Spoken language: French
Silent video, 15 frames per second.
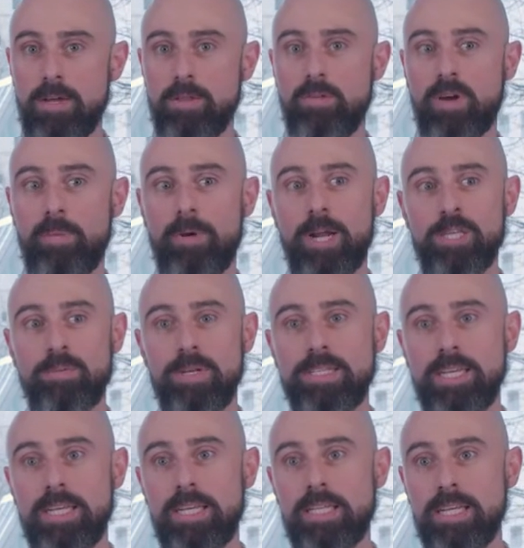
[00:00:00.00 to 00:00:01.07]
Donc vraiment, la
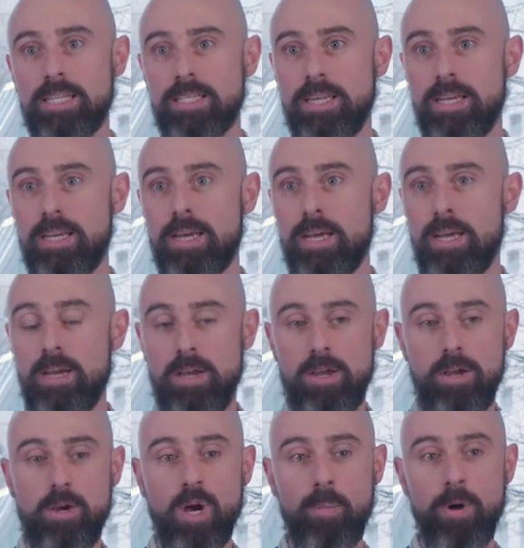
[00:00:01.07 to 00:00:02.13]
spécialité, c'est
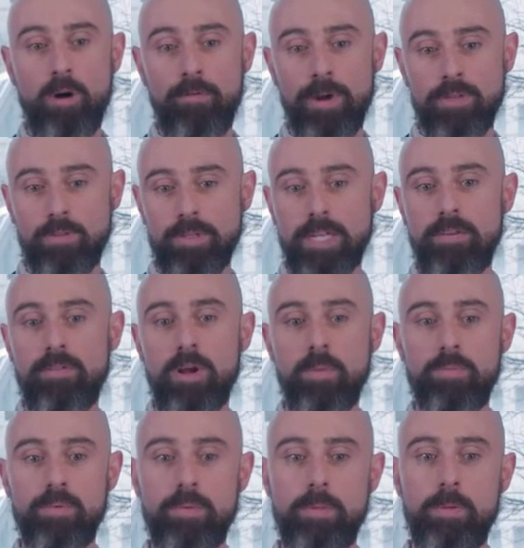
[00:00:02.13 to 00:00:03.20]
comment en fait on
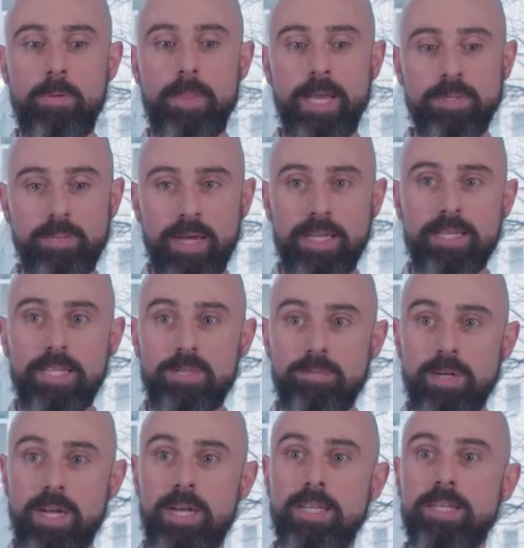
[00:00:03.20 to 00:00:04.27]
développe une, expertise
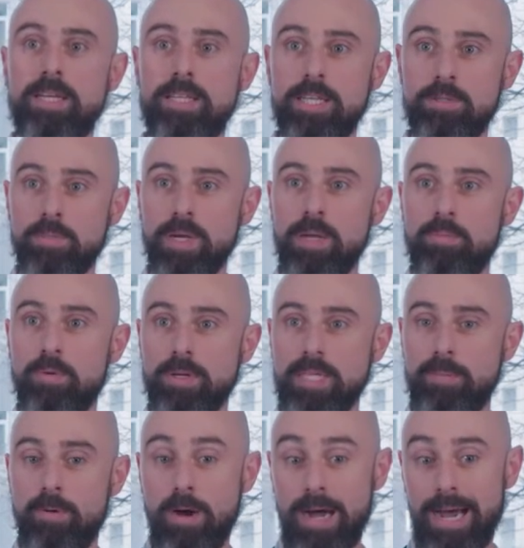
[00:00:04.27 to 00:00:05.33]
puis un état d'esprit pour
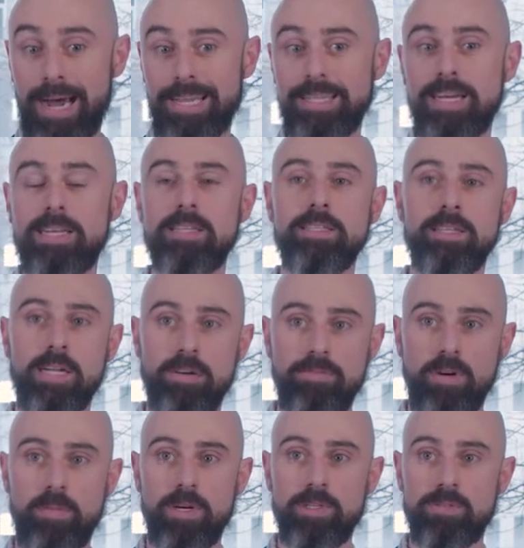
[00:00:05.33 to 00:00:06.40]
d'abord analyser
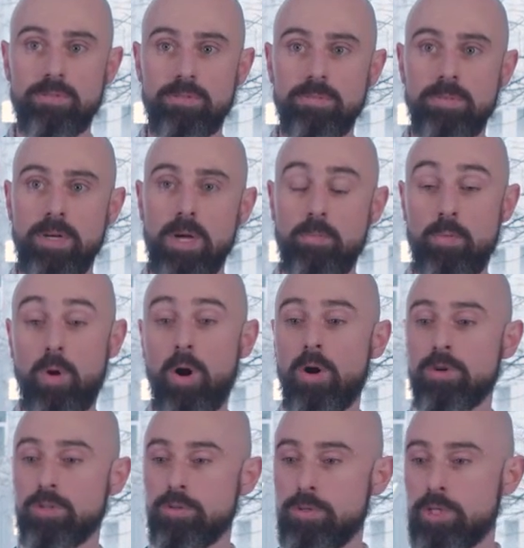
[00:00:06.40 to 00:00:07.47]
l'information, pour
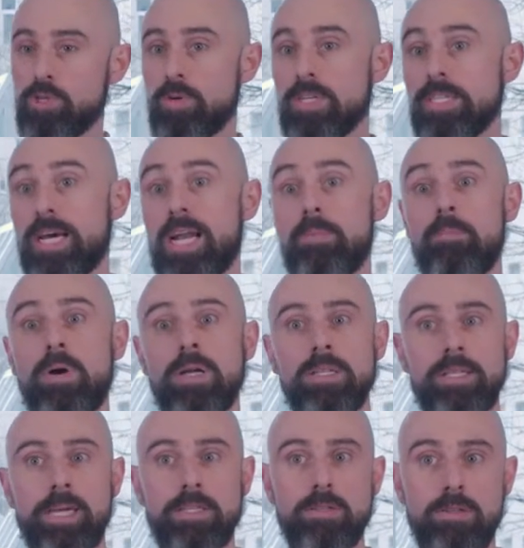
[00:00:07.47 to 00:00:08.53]
ensuite choisir la bonne
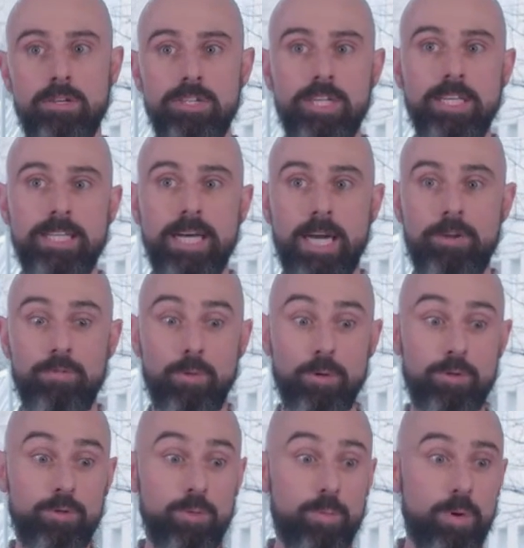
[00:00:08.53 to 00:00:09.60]
technologie qui arrive
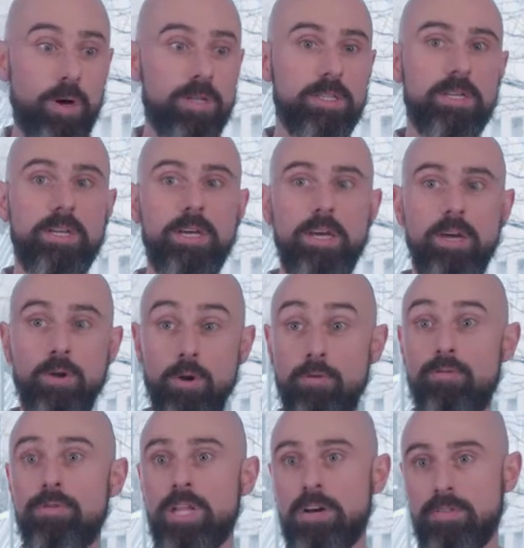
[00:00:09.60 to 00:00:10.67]
pour supporter le
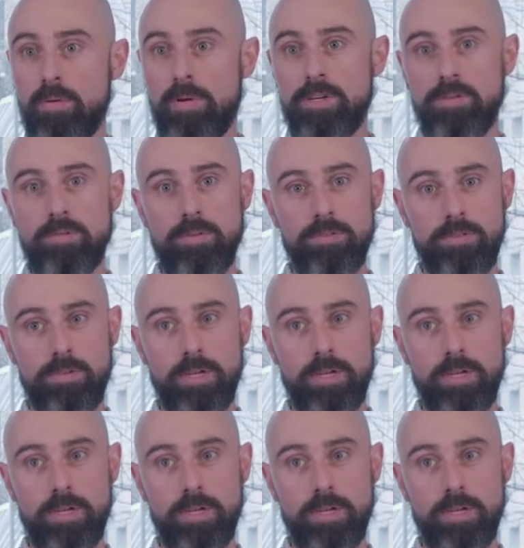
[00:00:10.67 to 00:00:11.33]
flux d'information dans une